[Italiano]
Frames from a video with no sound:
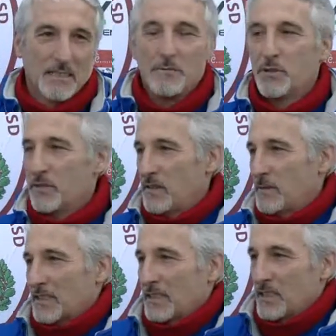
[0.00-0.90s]
l'arbitro fa
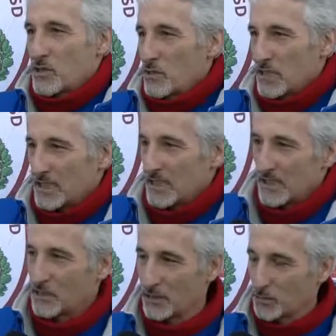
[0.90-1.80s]
parte del gioco,
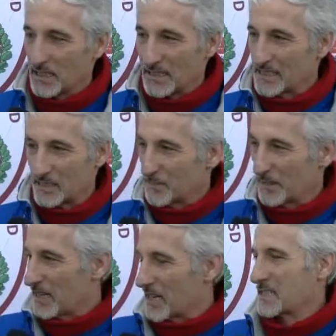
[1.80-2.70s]
eh, cioè è inutile adesso
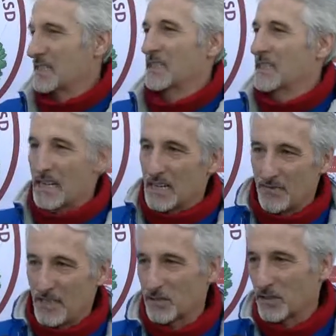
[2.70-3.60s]
appellarsi al
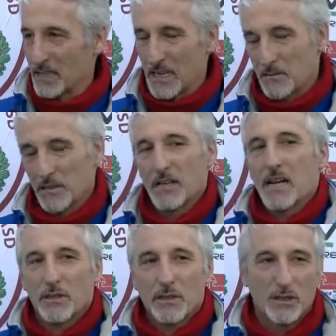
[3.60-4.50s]
fatto dell'arbitro,
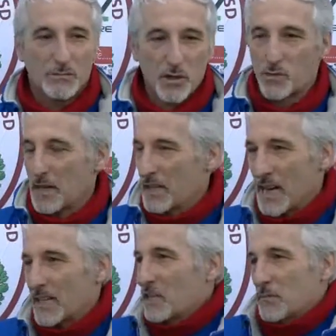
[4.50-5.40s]
l'arbitro può
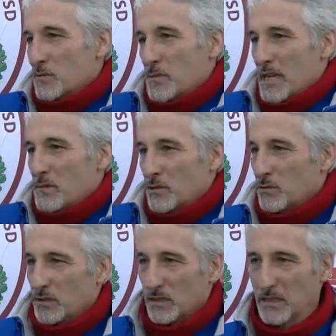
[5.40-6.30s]
sbagliare come sbagliamo
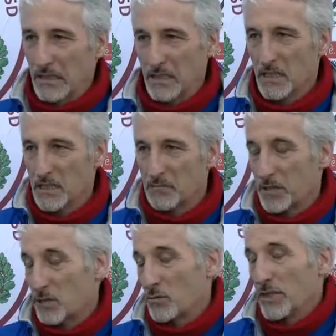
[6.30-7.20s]
noi
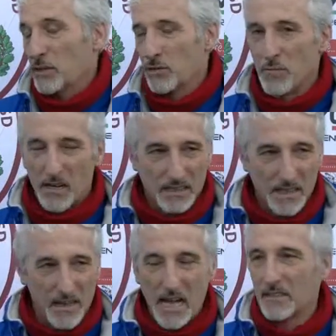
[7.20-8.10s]
per cui noi dobbiamo
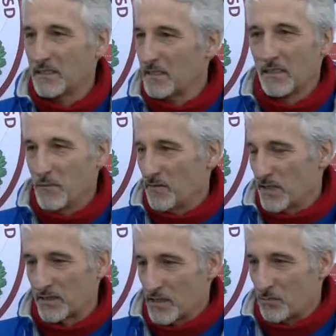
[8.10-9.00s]
andare avanti, abbiamo
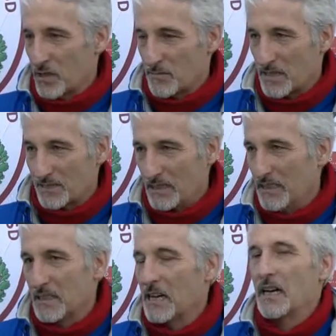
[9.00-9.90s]
fatto una buona
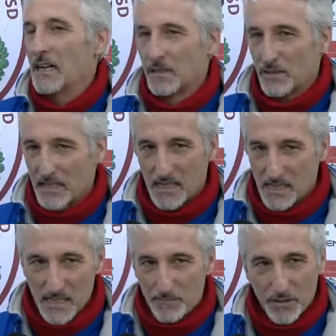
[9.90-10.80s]
partita, non era
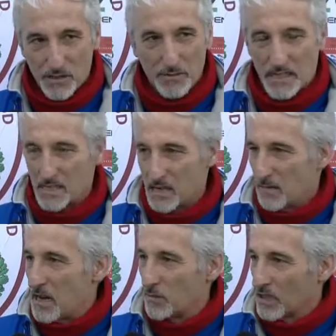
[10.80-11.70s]
semplice perché
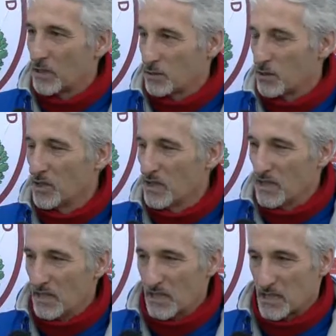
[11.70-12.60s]
sapevamo che loro
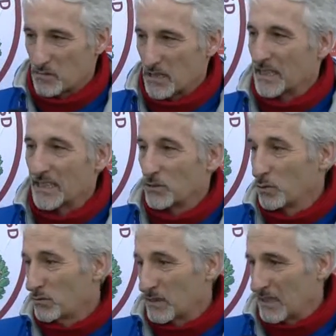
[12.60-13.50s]
è una squadra che in
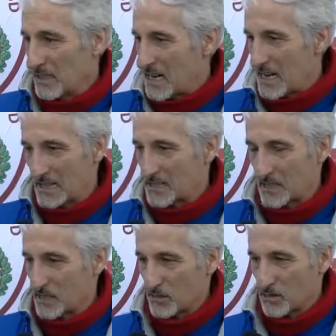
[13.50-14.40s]
tutte le gare se
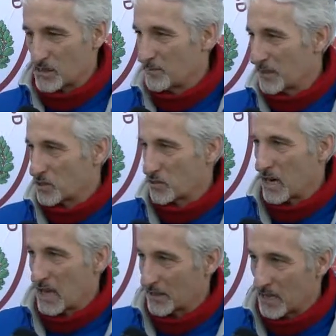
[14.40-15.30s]
la sono sempre
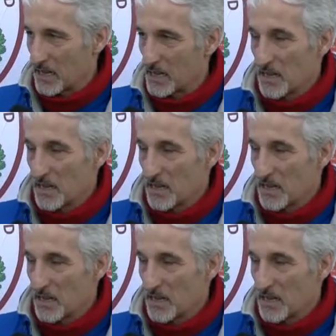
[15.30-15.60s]
giocata,